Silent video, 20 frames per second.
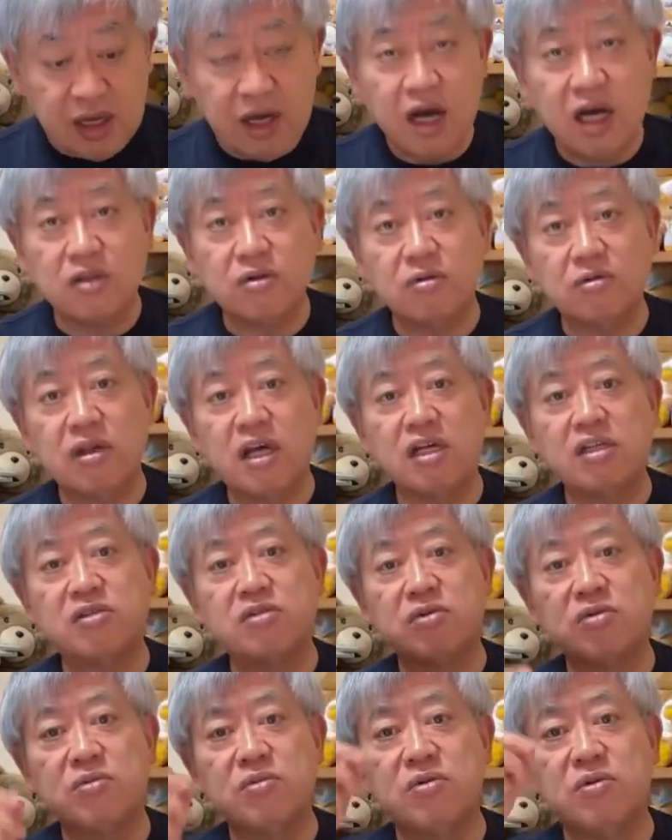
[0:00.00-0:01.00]
あと
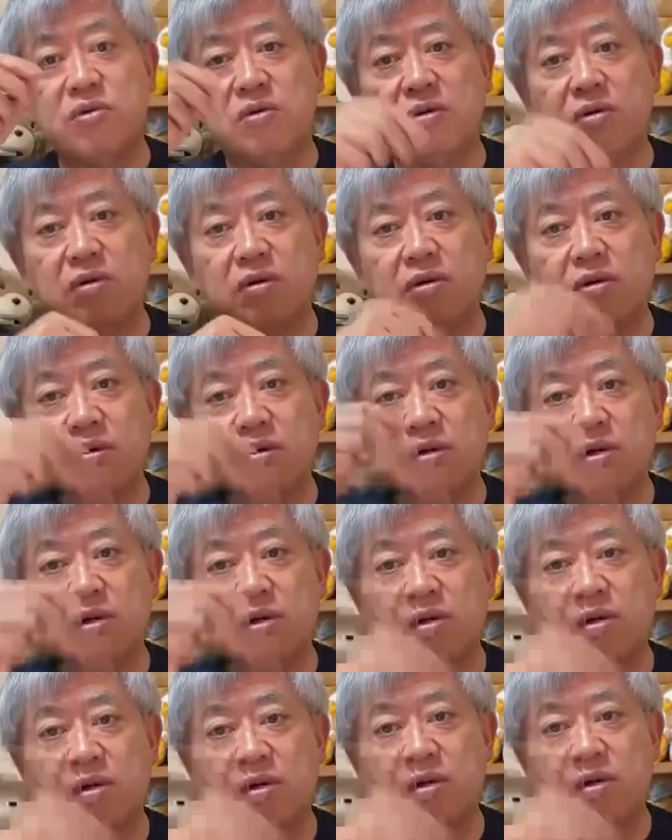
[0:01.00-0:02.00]
内臓も
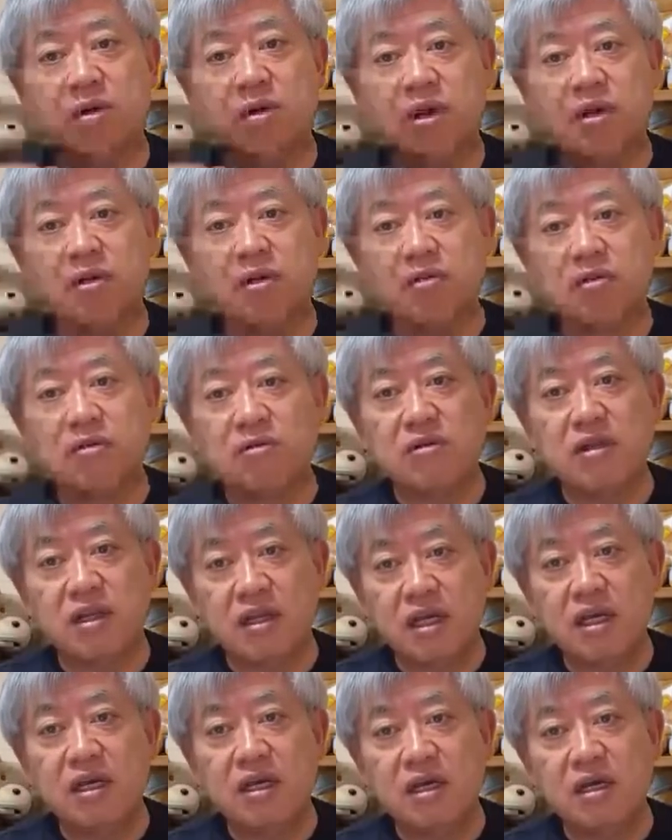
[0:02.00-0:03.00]
取られてるってこ
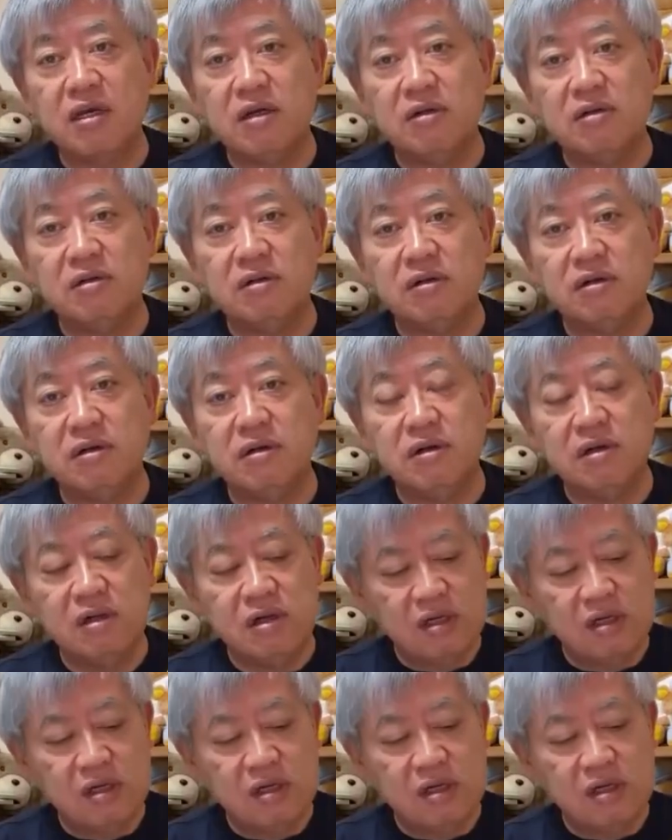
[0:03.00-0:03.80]
とだね。うん。